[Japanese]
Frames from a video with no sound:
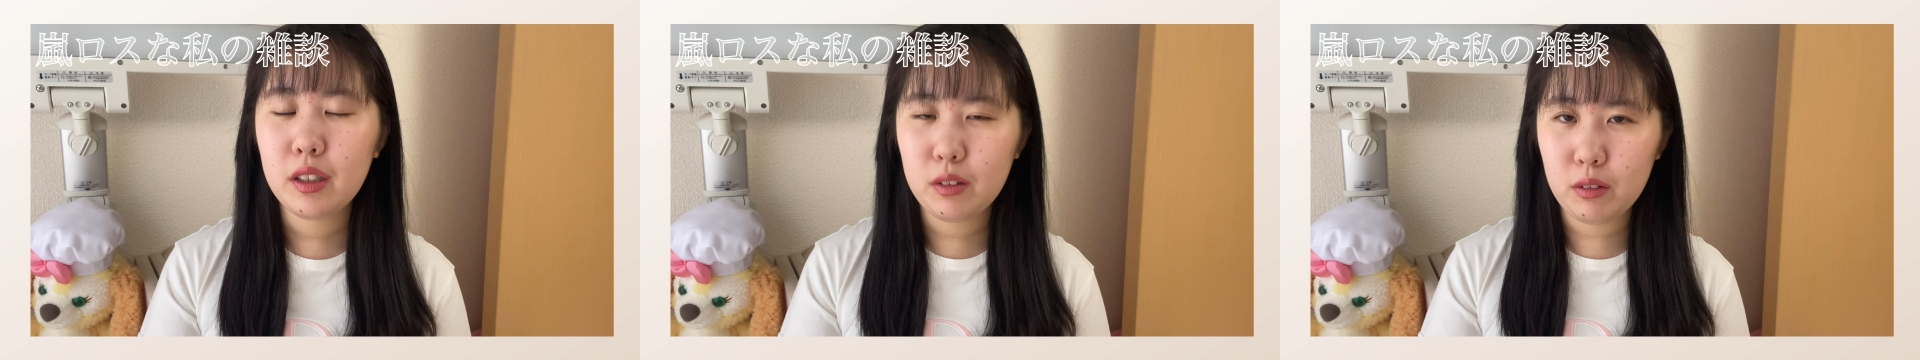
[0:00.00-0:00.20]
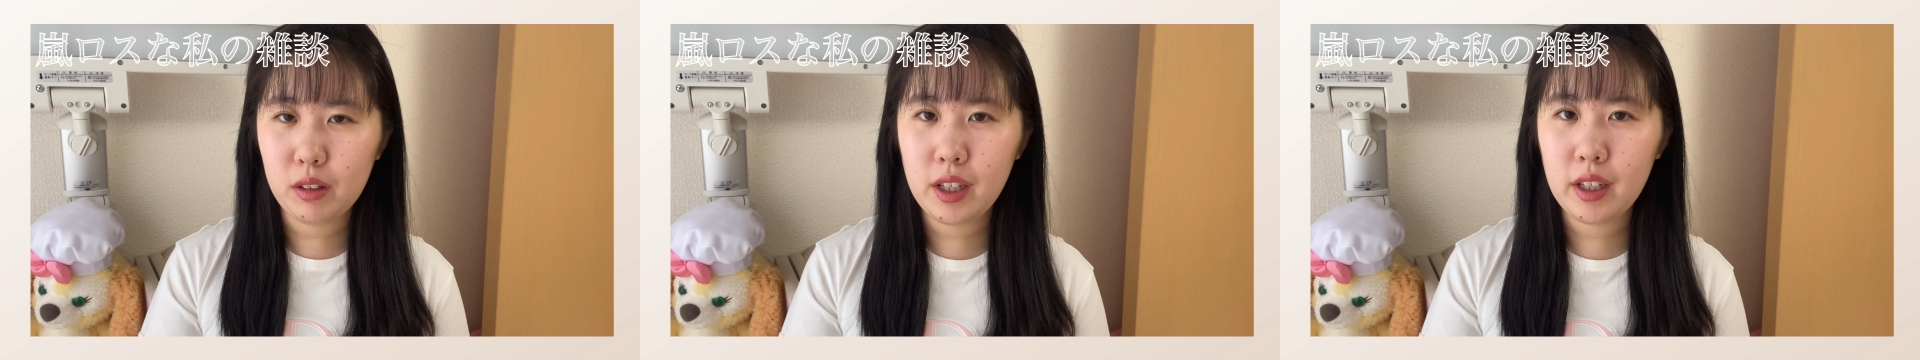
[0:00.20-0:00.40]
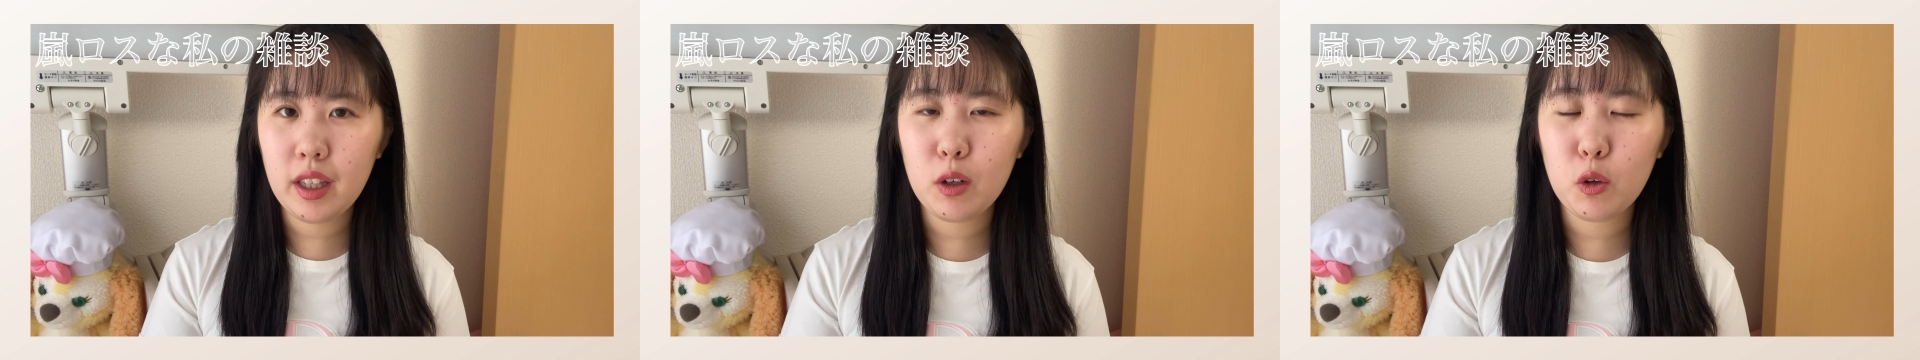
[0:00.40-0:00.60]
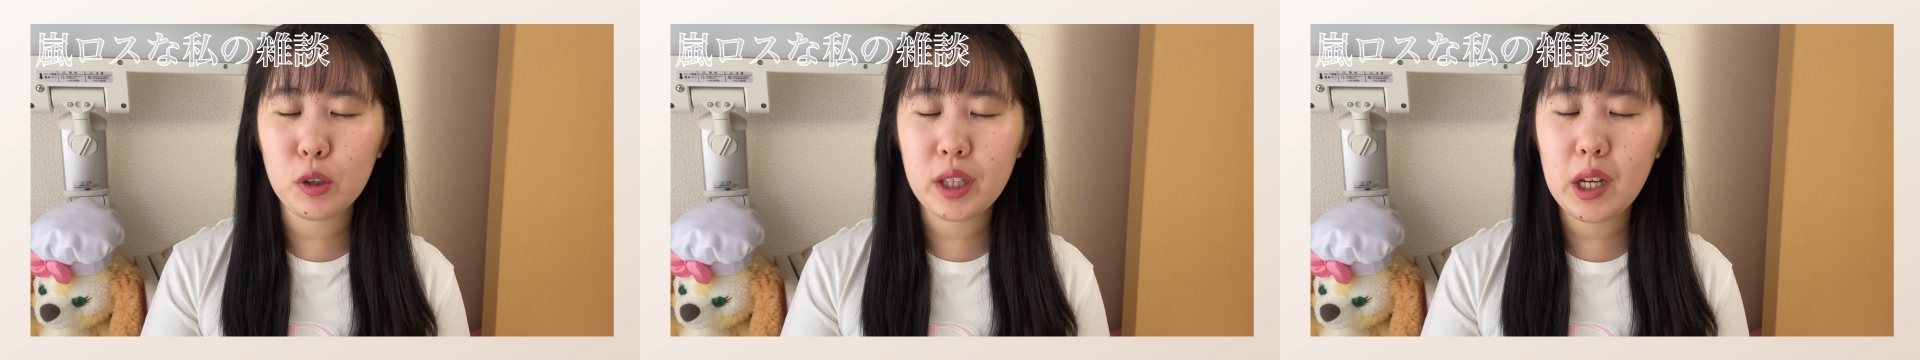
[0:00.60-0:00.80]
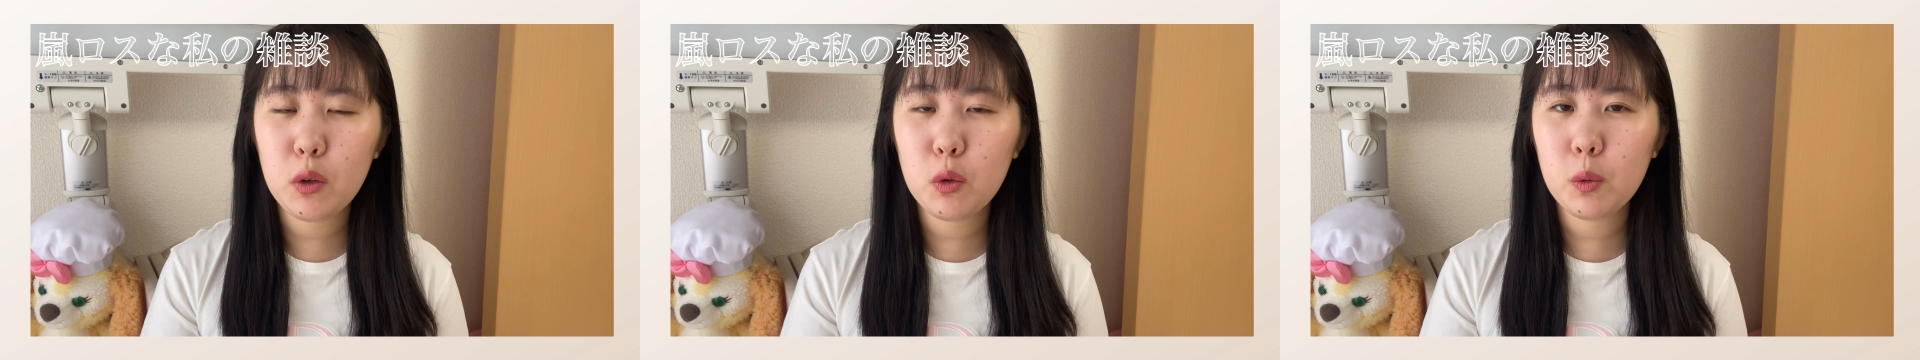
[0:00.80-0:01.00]
ので、結構
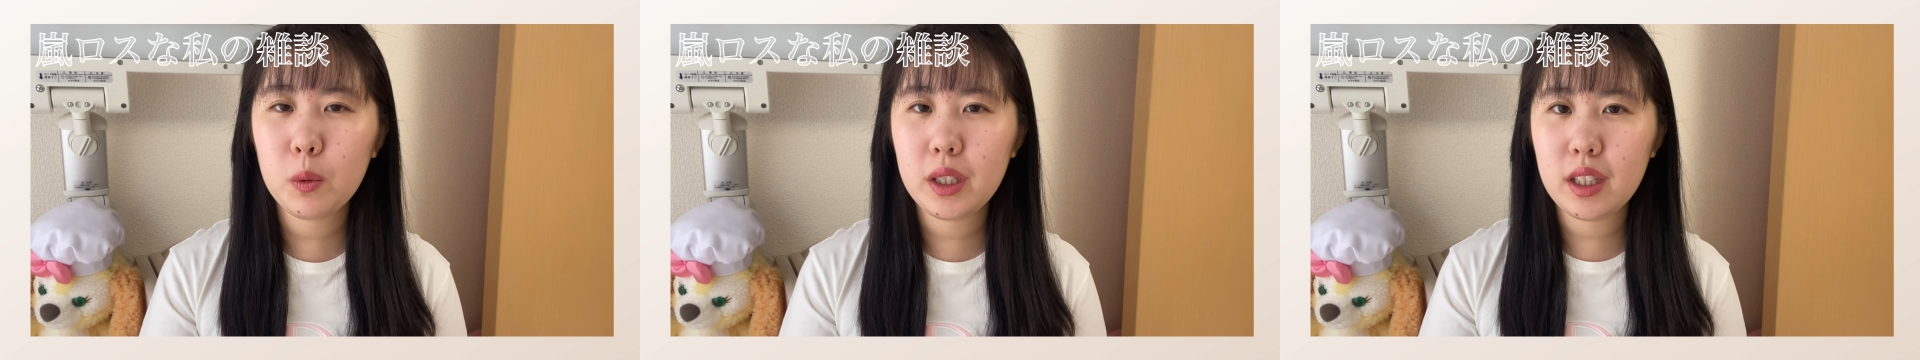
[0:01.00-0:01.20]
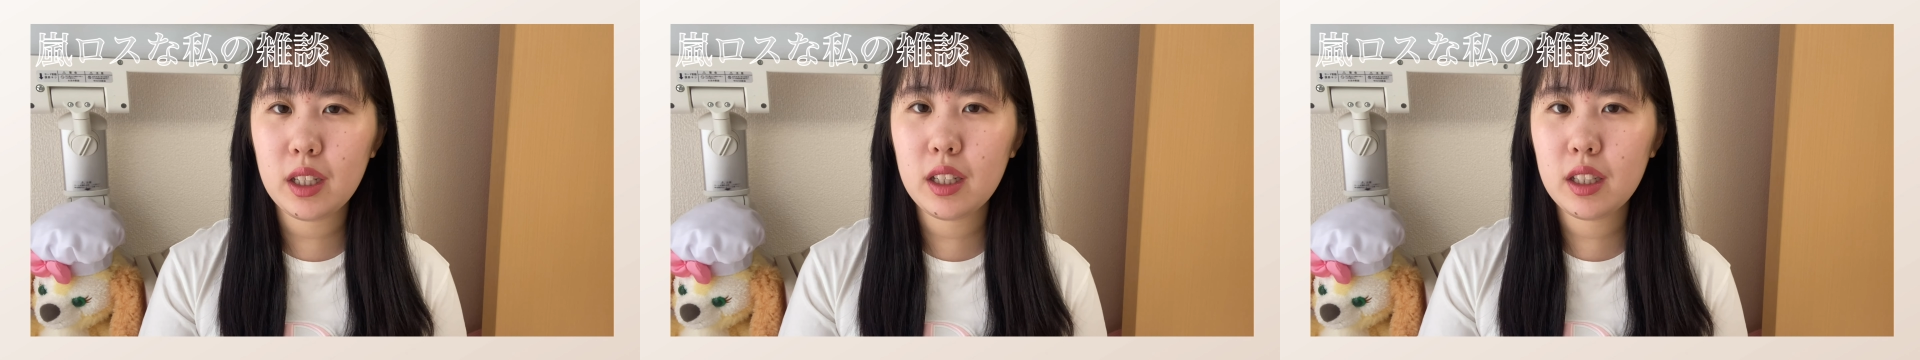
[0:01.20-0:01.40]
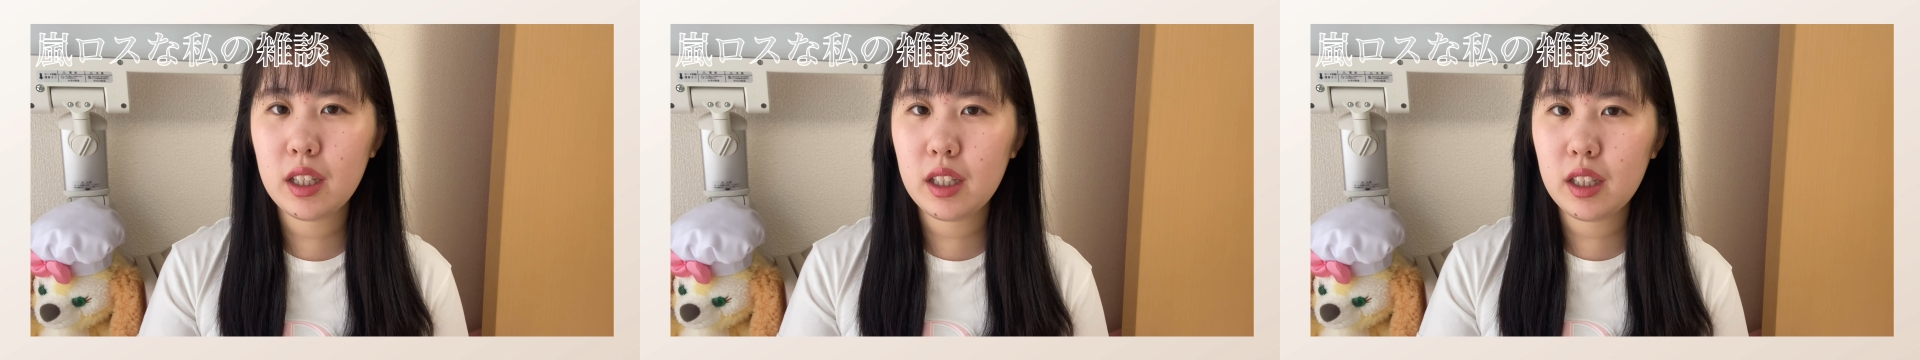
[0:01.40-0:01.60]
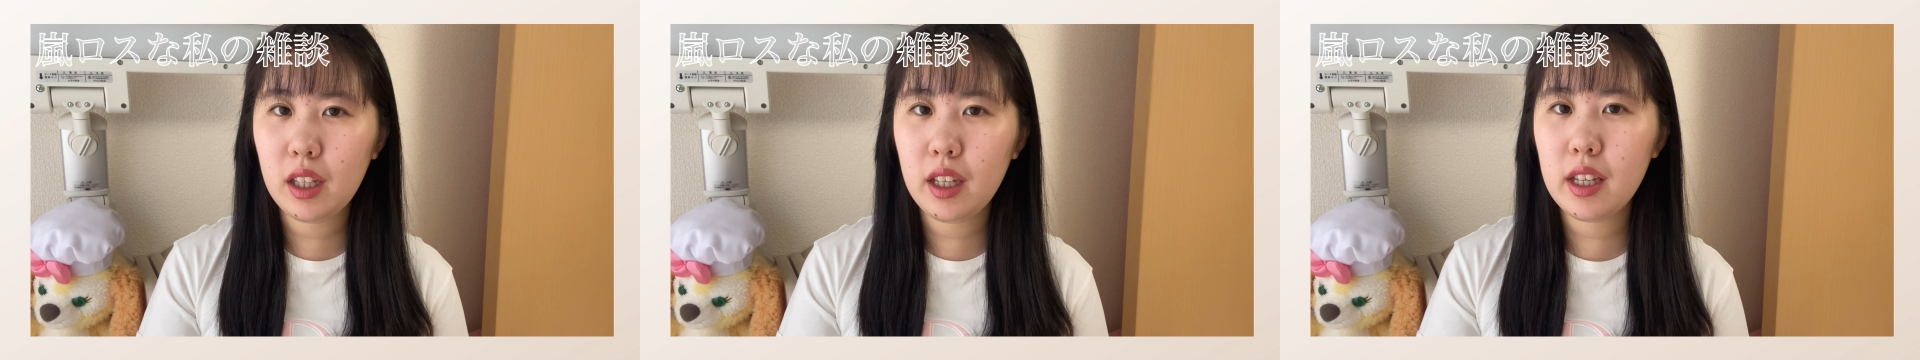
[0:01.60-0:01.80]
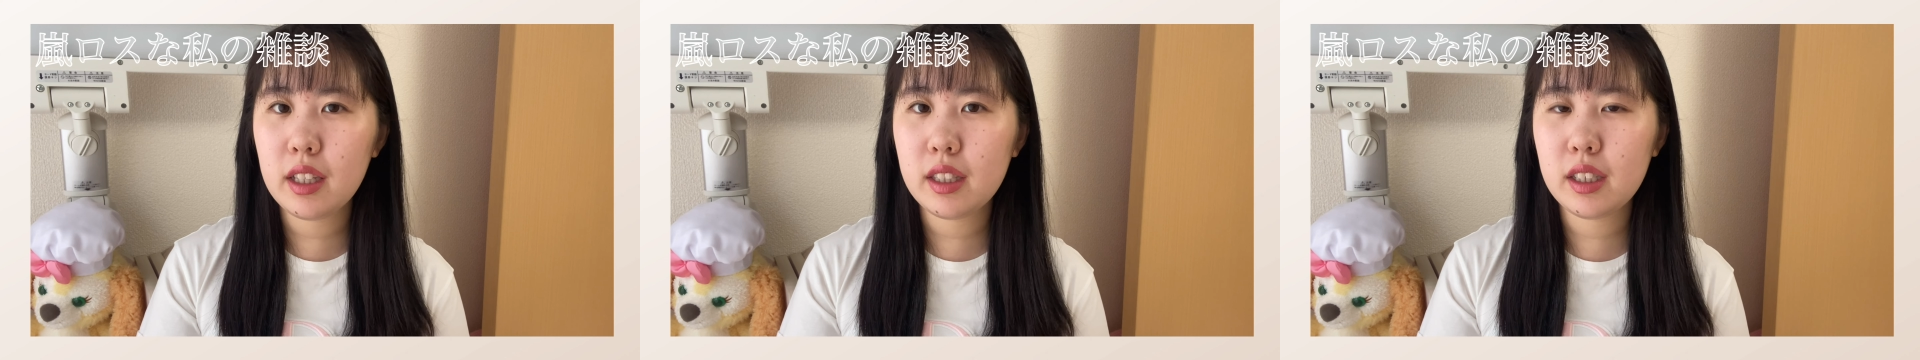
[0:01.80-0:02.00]
単売りされてい
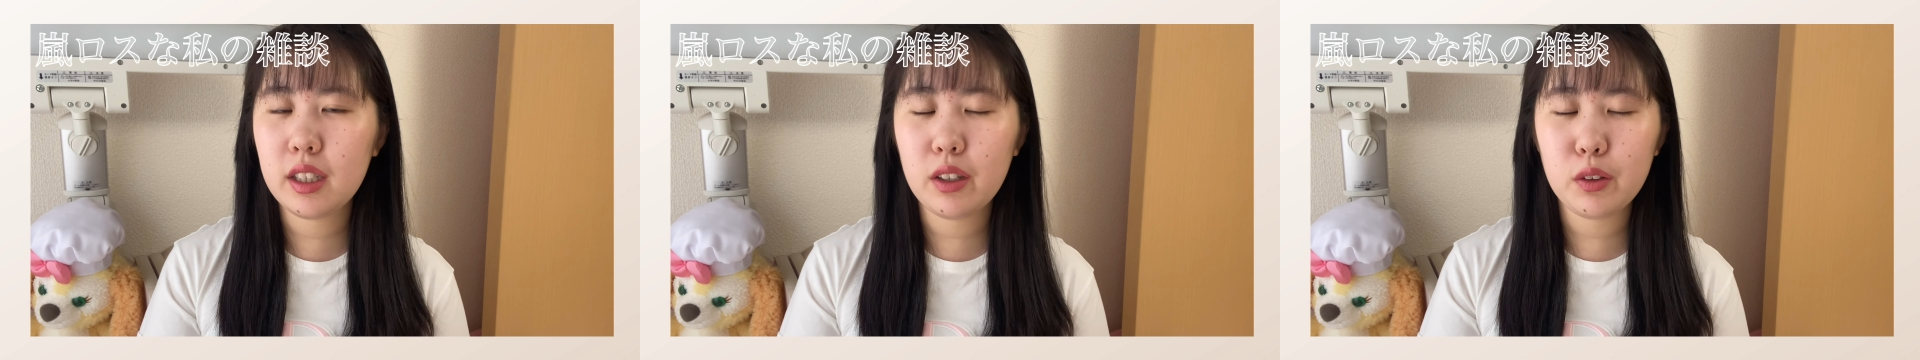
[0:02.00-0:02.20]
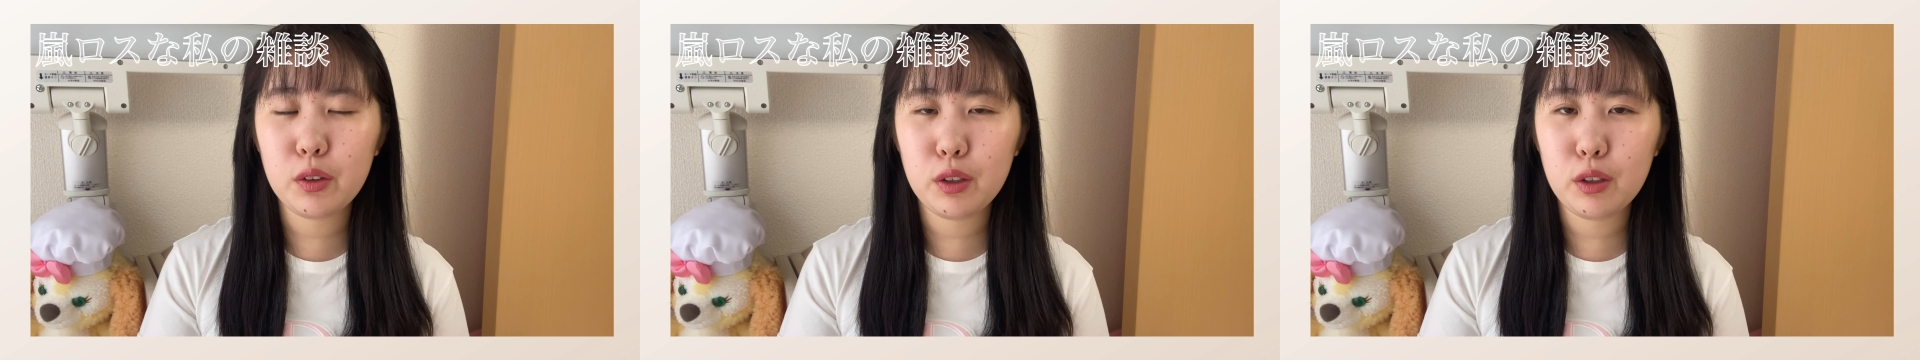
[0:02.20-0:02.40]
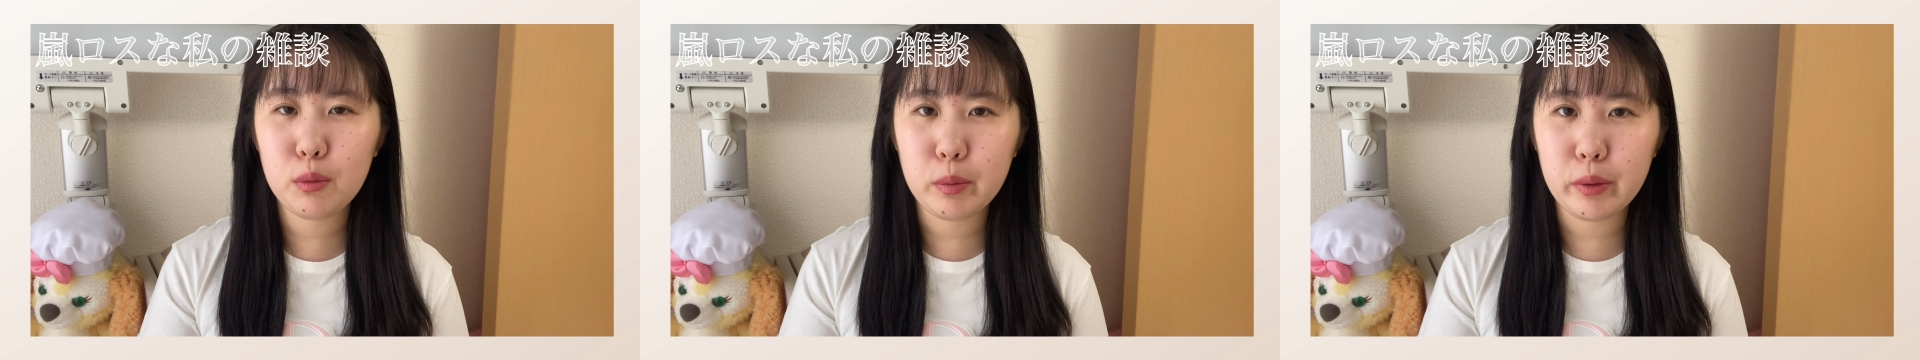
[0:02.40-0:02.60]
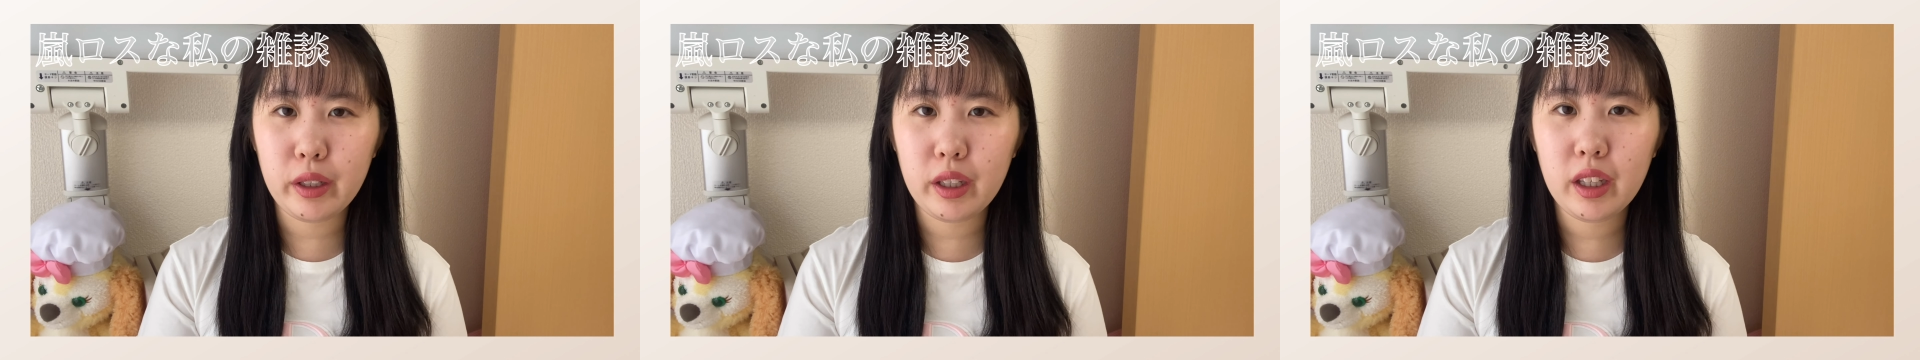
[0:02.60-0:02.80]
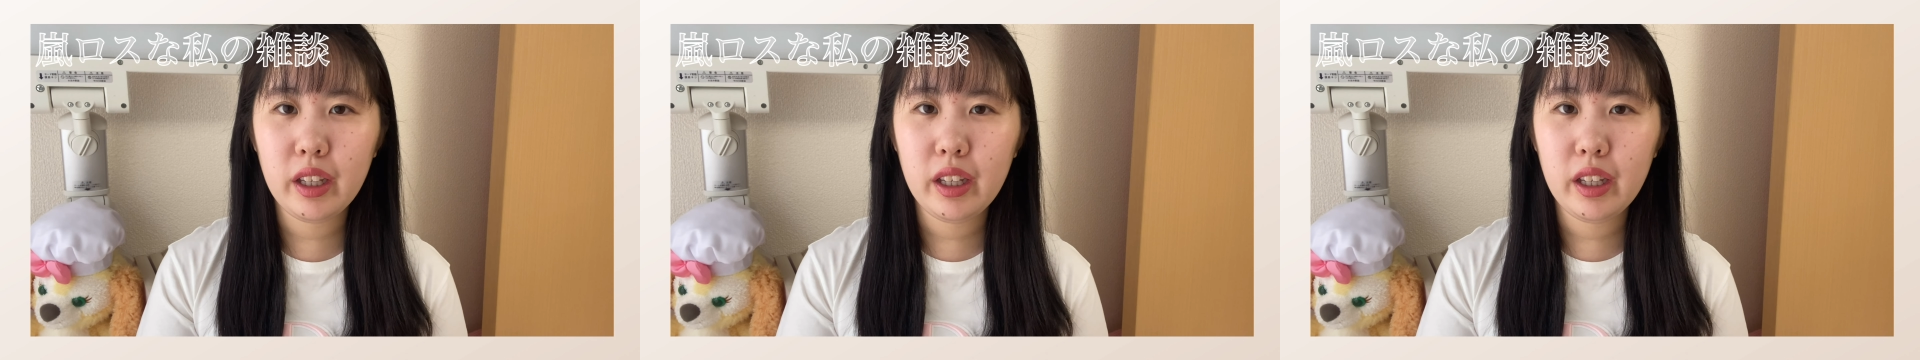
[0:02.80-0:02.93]
て違うグループに